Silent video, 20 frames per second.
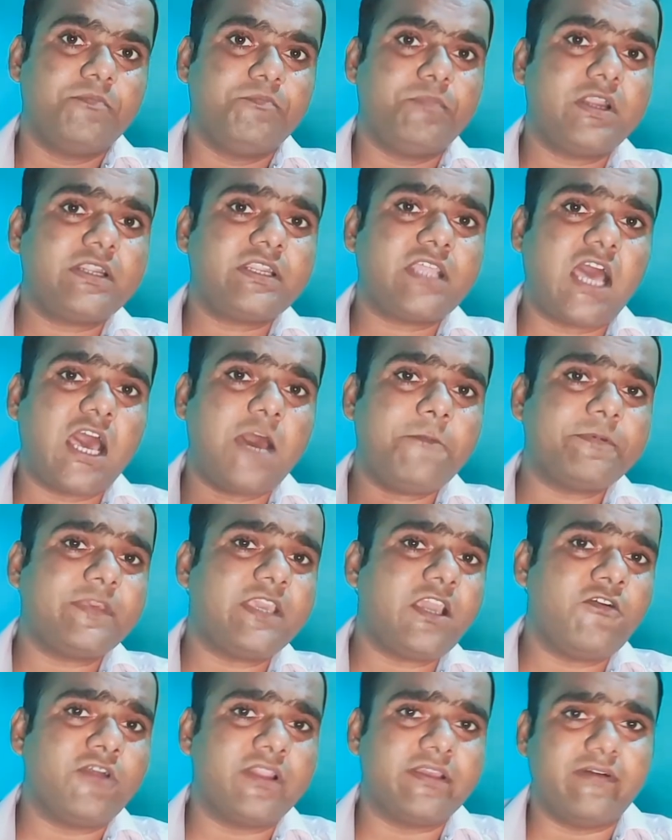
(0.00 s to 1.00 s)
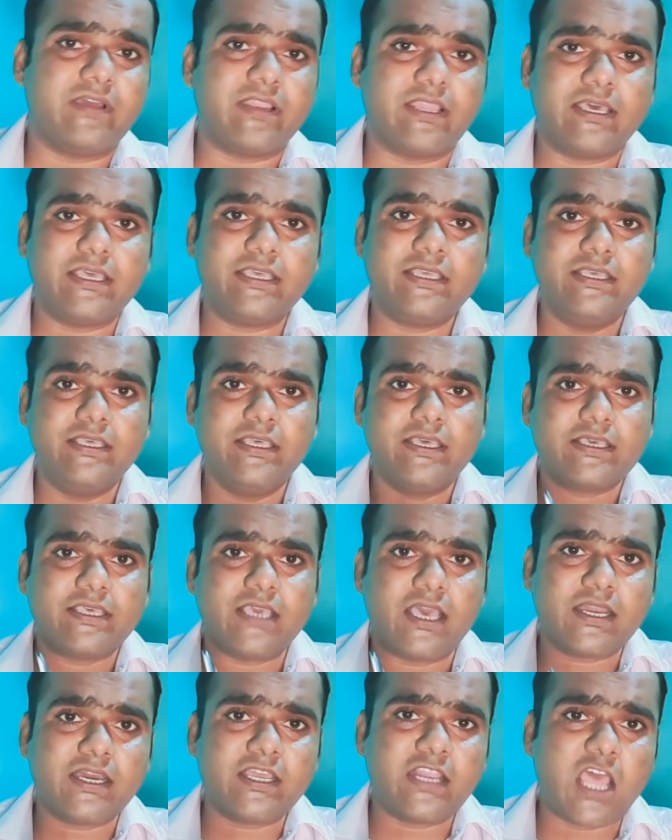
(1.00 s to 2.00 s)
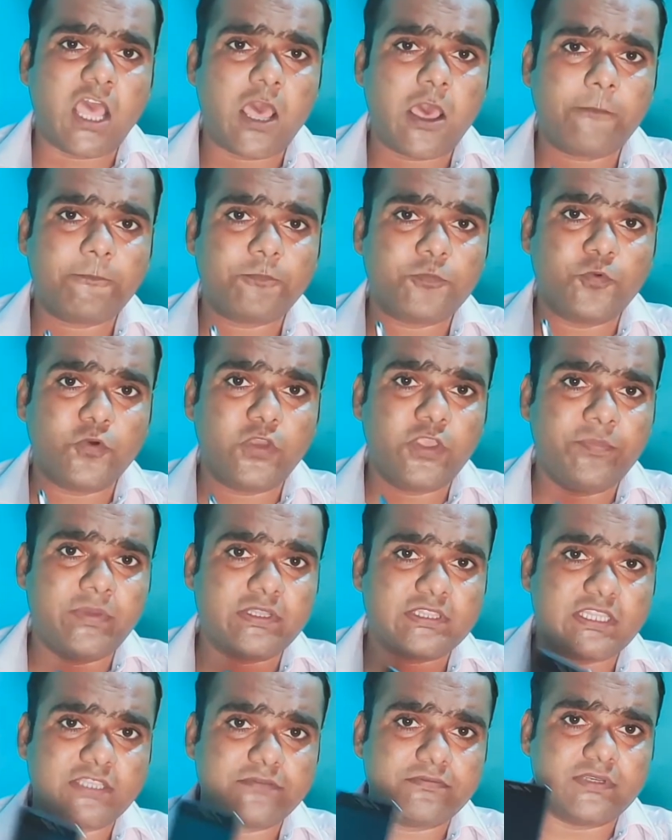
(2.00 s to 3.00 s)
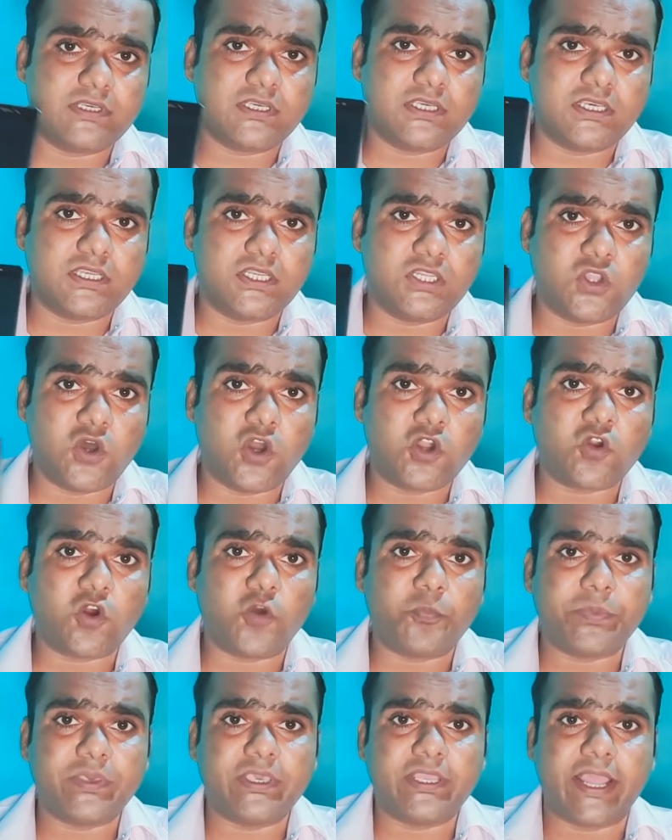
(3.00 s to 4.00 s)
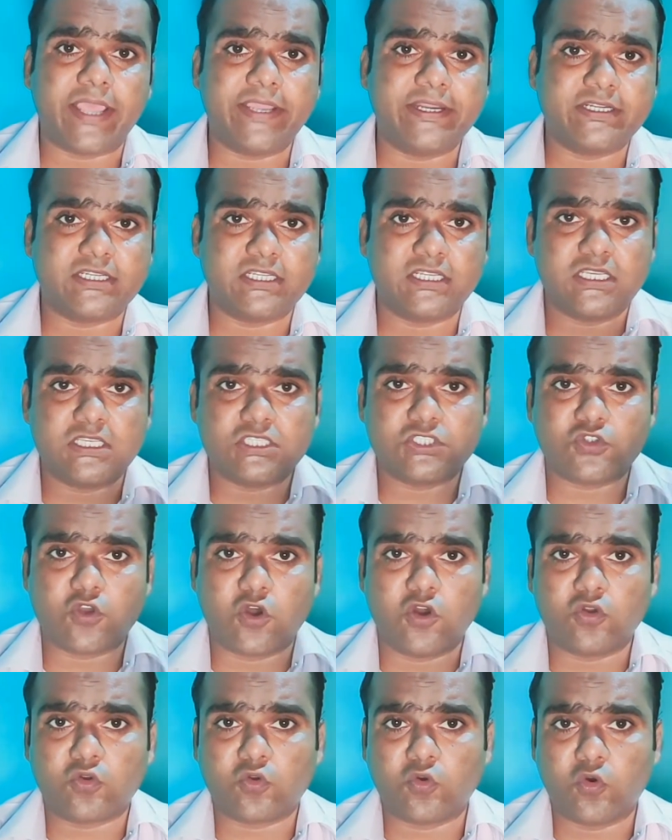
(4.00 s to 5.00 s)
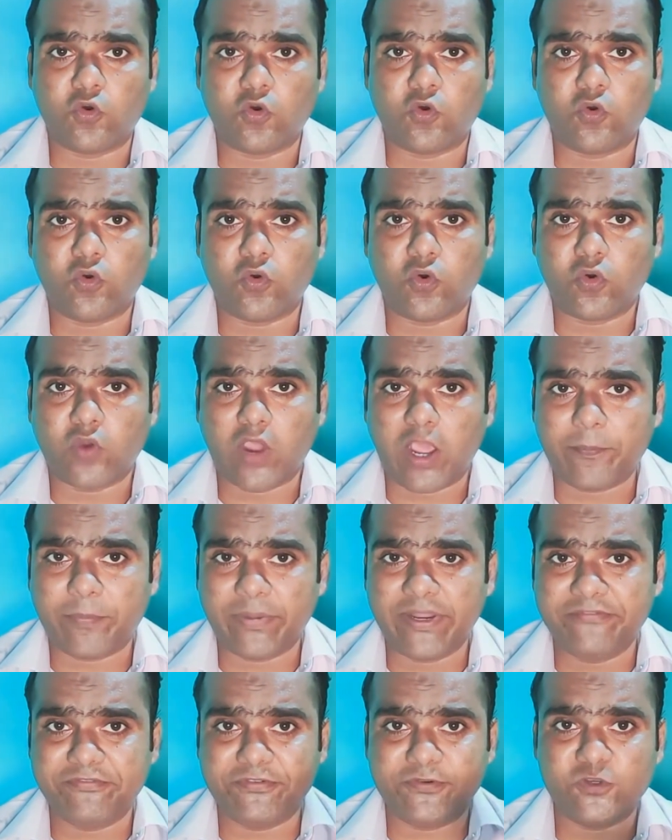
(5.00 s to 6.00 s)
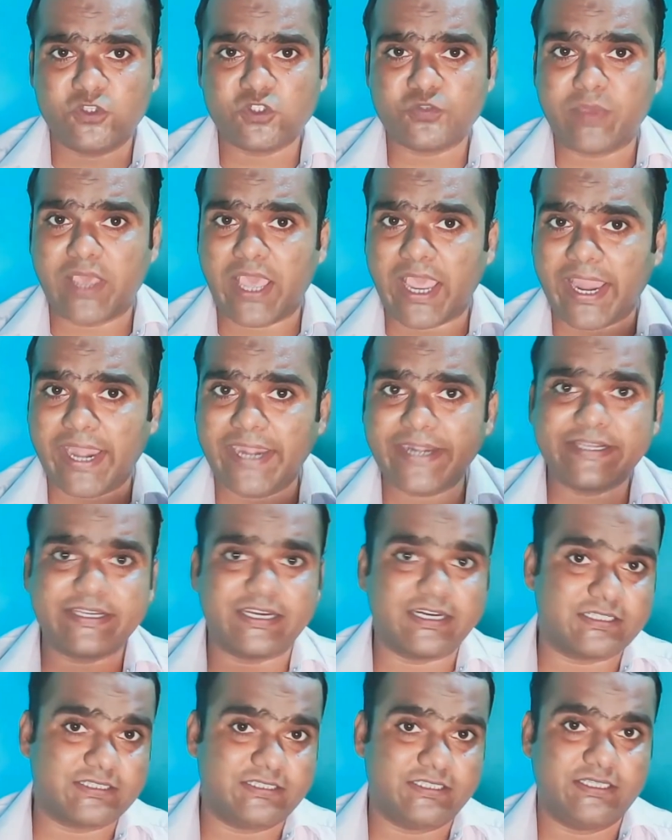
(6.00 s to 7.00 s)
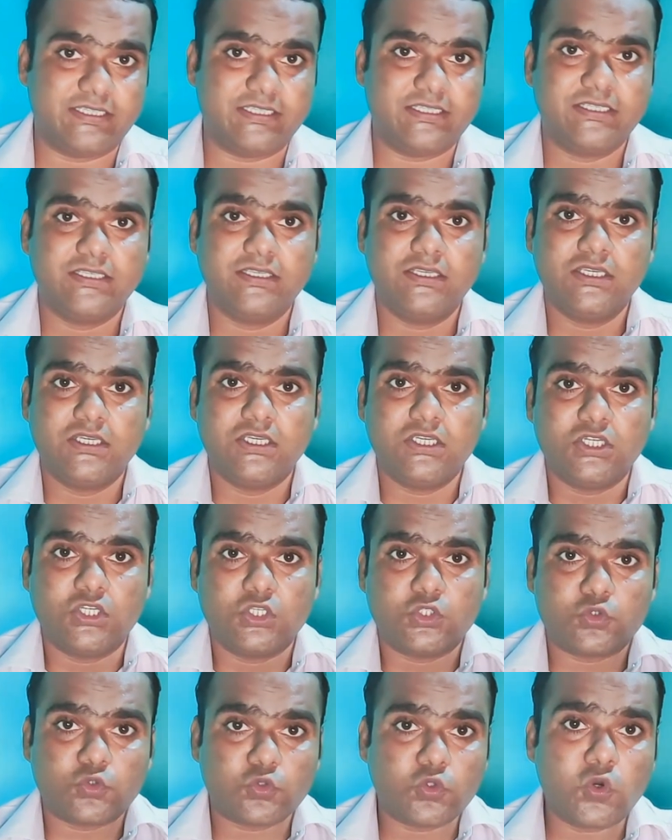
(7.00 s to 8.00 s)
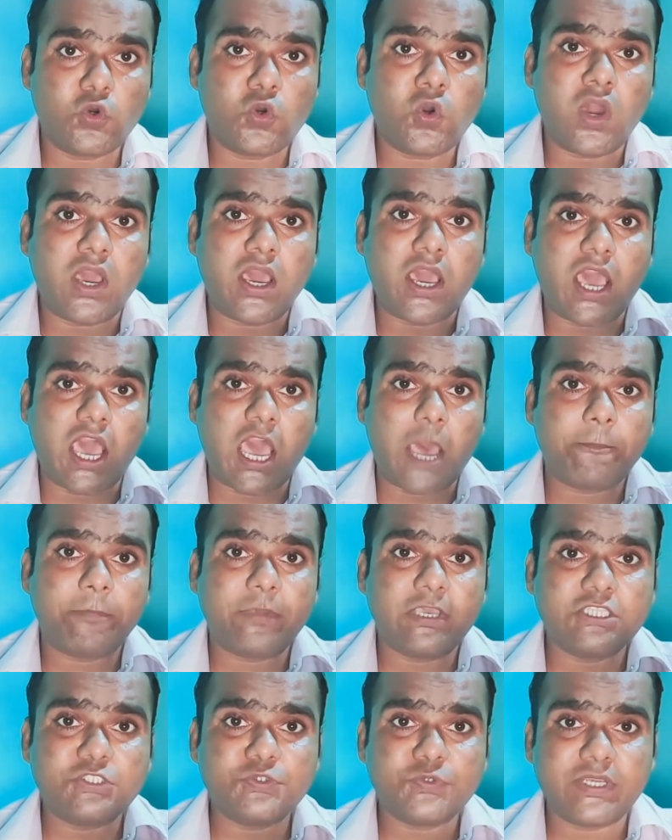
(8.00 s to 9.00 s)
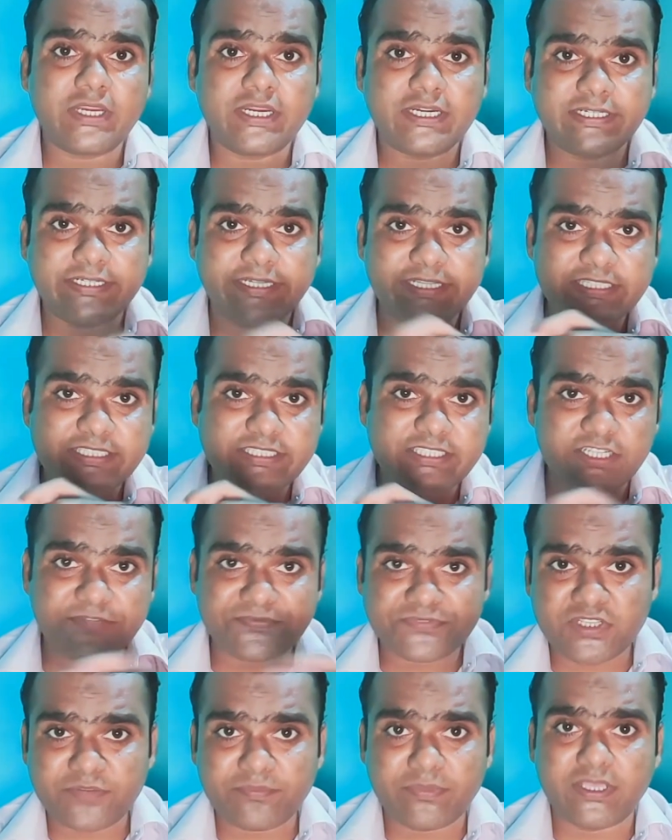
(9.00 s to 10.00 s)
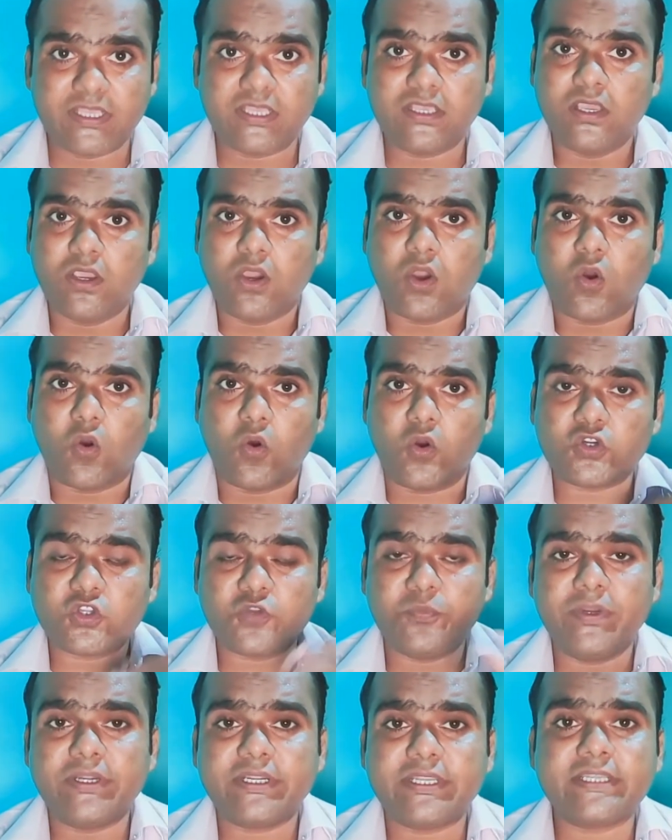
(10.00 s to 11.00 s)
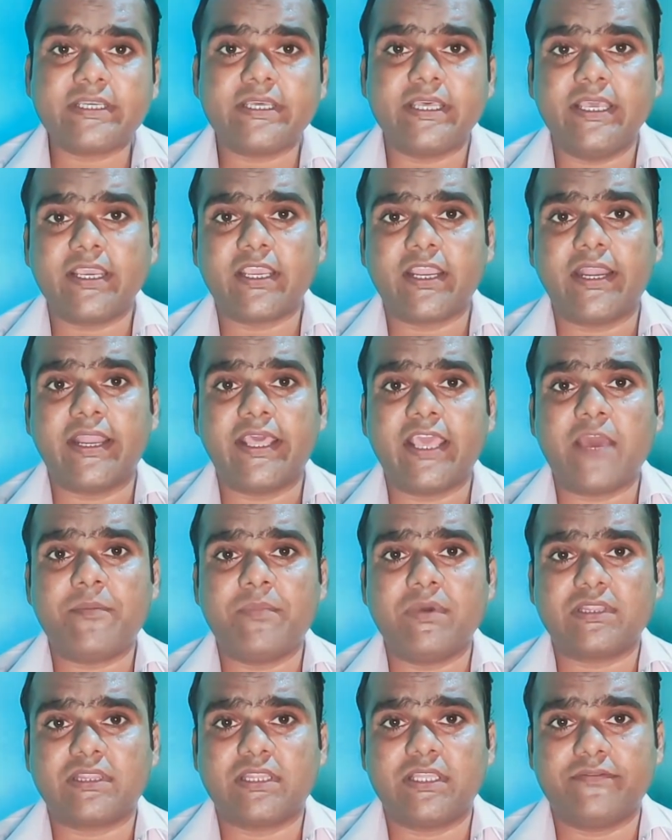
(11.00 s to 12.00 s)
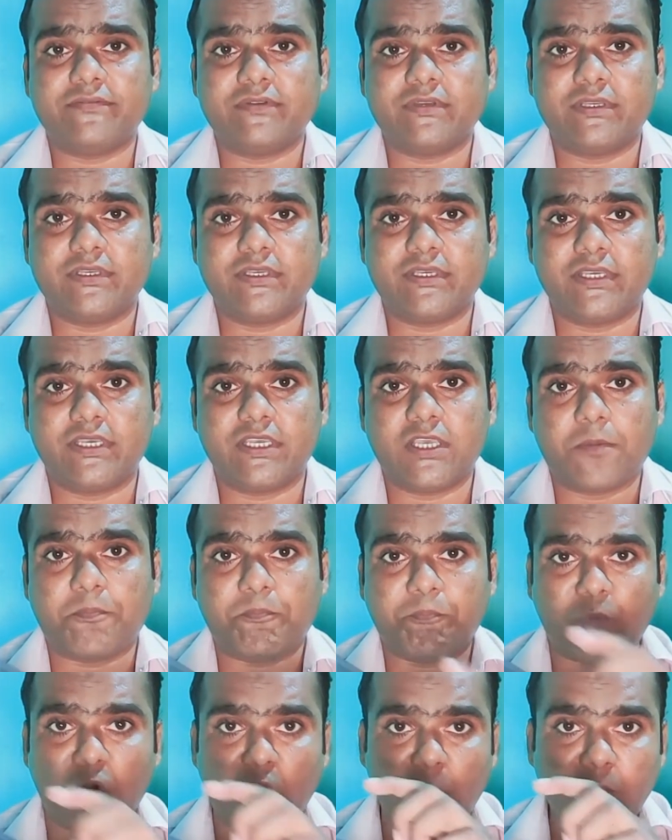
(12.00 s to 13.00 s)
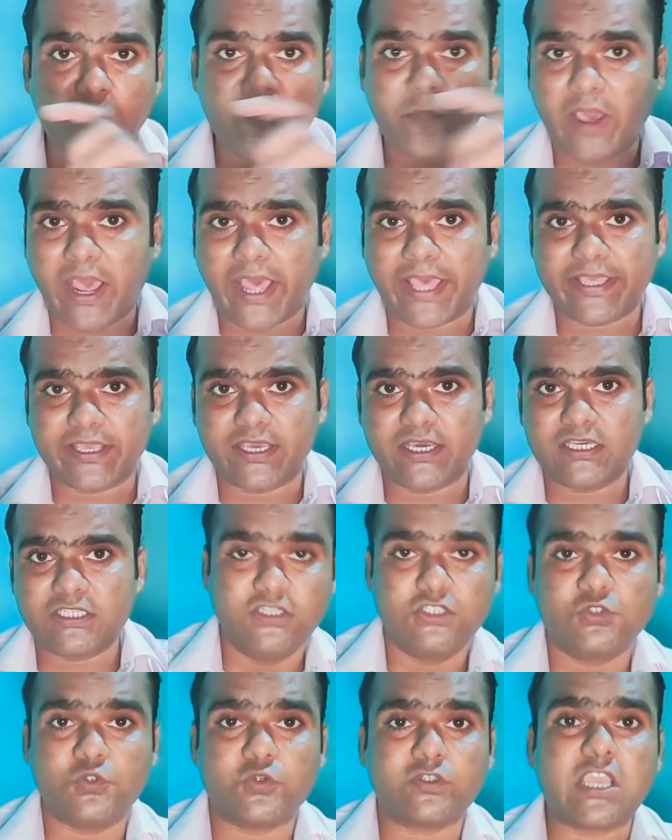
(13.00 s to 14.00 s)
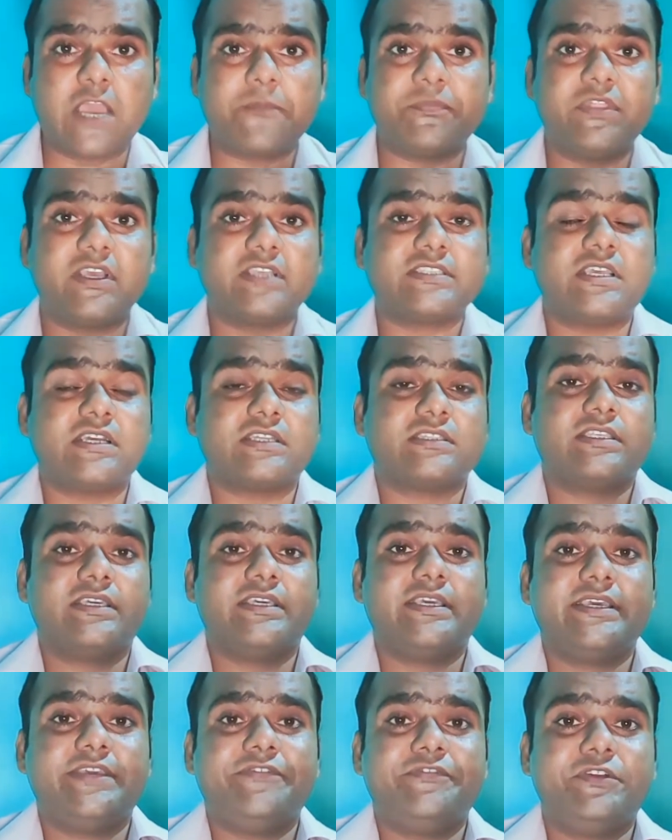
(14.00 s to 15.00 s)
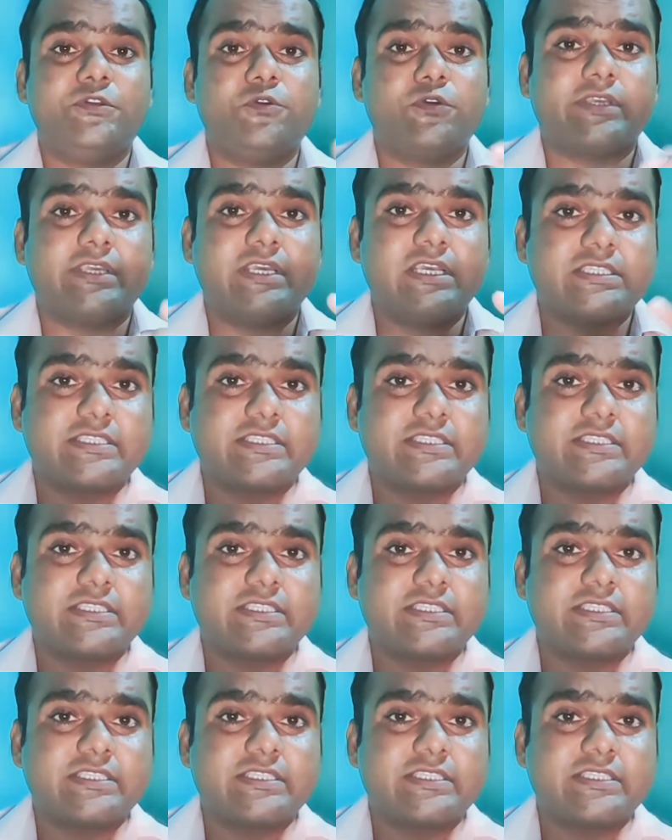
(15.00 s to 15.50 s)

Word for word: बट अब क्या होने वाला है कि अगर आप कोई मतलब नो कॉपीराइट सॉन्ग को अपने वीडियोस में ऐड करते हैं तो आपके जो है डिस्क्रिप्शन में ऑटोमेटिक एक नया मतलब पॉपअप आएगा जो कि आप देख सकते हैं वीडियो के